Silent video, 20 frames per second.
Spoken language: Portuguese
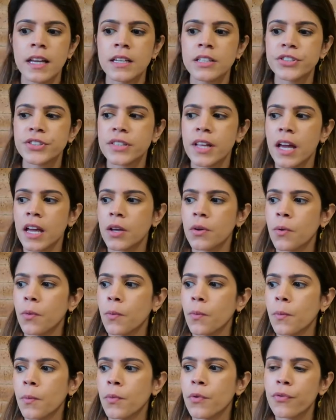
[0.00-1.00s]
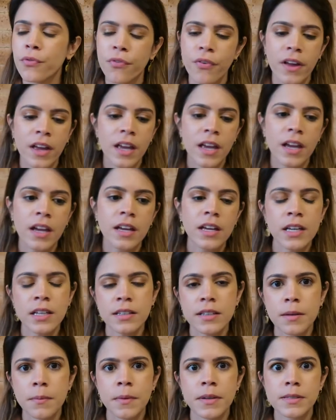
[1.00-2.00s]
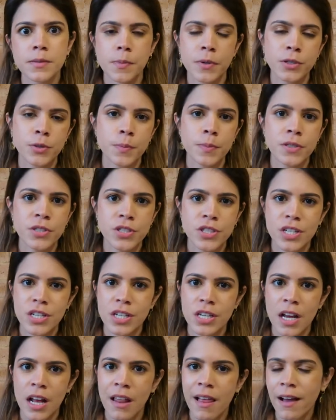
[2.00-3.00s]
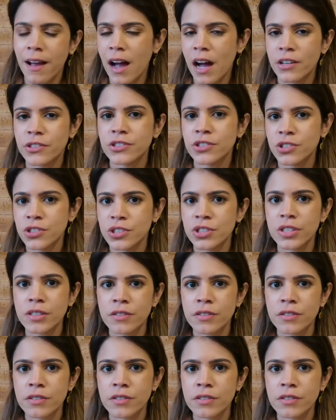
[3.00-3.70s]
eles têm um buffet e também se pode pedir à la carte. A gente